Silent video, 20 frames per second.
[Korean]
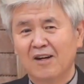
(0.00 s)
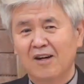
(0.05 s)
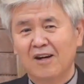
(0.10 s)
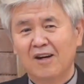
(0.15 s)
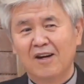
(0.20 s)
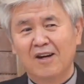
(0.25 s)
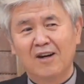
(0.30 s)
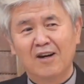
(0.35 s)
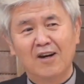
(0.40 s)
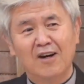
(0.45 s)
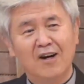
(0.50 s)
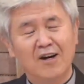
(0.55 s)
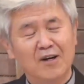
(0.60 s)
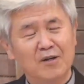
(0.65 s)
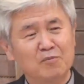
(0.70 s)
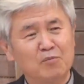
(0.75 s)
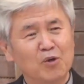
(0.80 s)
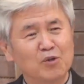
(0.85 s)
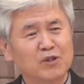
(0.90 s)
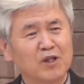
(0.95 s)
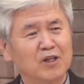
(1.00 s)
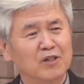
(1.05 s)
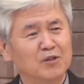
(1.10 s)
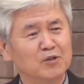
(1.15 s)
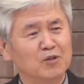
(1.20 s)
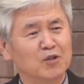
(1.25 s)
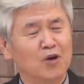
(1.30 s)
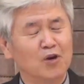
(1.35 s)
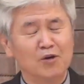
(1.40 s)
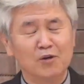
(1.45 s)
아, 목사님
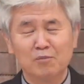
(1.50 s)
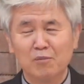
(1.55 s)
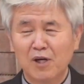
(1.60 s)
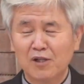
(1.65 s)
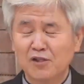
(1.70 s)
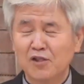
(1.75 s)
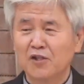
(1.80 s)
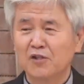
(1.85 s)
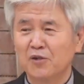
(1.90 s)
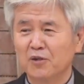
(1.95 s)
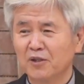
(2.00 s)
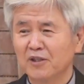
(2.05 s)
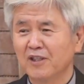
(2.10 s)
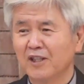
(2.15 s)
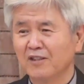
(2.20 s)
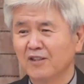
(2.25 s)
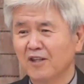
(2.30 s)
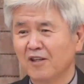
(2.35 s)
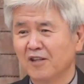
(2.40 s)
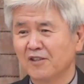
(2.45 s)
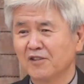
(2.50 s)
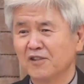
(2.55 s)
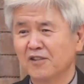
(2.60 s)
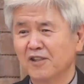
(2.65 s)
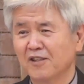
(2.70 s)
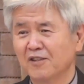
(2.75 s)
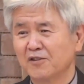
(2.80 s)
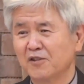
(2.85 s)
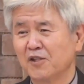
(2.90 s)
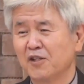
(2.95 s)
정말 체력이
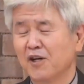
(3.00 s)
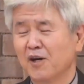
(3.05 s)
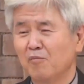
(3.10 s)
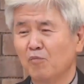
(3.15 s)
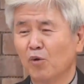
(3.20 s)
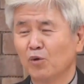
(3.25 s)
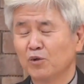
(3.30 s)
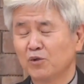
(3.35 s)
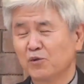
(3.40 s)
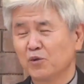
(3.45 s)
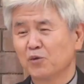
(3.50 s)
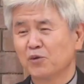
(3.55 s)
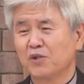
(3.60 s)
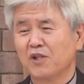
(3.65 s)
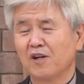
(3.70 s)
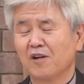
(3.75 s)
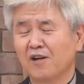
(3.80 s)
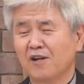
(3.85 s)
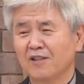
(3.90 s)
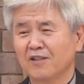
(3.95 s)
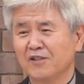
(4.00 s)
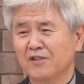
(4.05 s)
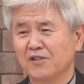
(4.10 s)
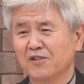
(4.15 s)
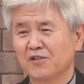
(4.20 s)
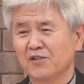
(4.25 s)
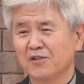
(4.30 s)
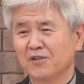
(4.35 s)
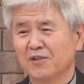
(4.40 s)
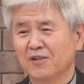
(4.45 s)
대단하시네요. 제가 못
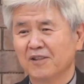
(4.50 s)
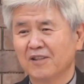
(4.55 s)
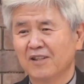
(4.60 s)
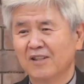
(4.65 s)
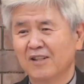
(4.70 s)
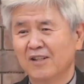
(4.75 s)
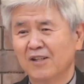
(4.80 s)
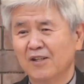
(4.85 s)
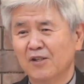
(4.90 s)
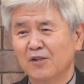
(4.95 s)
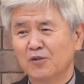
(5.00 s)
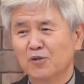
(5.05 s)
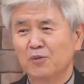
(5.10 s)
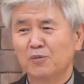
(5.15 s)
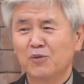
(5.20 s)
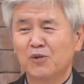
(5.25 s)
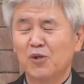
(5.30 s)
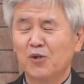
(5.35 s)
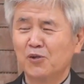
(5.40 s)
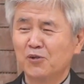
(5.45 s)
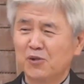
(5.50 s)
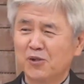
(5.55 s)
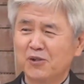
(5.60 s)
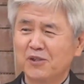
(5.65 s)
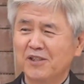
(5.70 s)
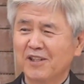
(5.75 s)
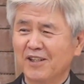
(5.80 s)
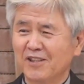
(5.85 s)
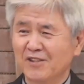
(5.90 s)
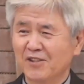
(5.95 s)
쫓아가겠어요. 좀
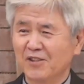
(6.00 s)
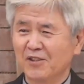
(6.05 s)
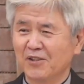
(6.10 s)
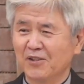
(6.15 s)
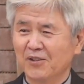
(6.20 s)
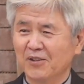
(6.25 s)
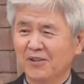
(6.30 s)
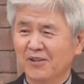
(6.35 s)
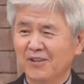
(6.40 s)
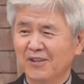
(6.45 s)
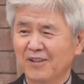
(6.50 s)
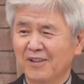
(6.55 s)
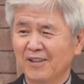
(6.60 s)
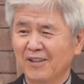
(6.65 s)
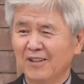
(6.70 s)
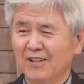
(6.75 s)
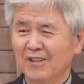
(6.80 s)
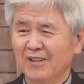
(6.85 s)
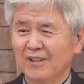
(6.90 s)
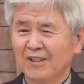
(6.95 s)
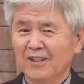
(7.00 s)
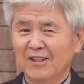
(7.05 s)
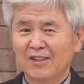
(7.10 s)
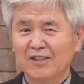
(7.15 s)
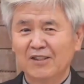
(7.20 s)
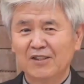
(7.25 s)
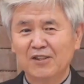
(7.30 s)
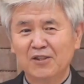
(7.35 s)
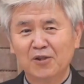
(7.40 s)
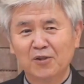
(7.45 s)
천천히 가세요.
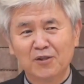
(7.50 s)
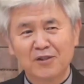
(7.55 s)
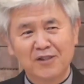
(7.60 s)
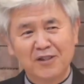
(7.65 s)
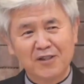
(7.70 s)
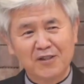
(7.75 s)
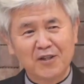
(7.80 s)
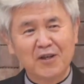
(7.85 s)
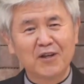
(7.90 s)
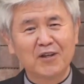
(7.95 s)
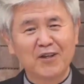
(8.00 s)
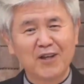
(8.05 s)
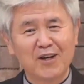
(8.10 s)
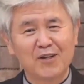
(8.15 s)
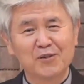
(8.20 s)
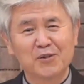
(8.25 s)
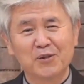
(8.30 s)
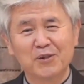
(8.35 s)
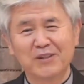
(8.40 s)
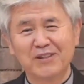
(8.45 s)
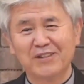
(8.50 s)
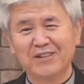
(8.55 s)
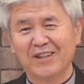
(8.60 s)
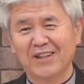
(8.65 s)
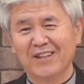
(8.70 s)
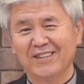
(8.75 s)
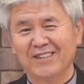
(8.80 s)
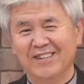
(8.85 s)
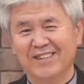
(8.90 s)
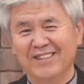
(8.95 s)
이렇게 얘기할 줄
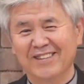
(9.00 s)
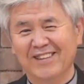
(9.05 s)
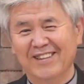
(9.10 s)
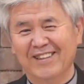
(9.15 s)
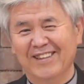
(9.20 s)
기대했는데